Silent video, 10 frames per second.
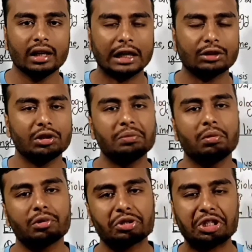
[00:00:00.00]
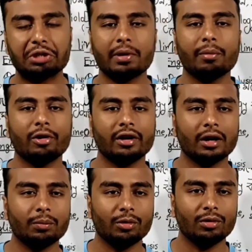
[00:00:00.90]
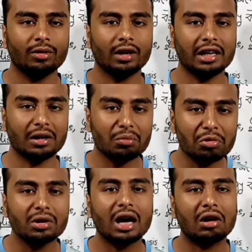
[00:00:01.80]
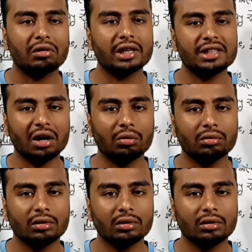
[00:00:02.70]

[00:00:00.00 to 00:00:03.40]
এত ইনফরমেশন কীভাবে মনে রাখবো এটার মূল কারণ কি জানো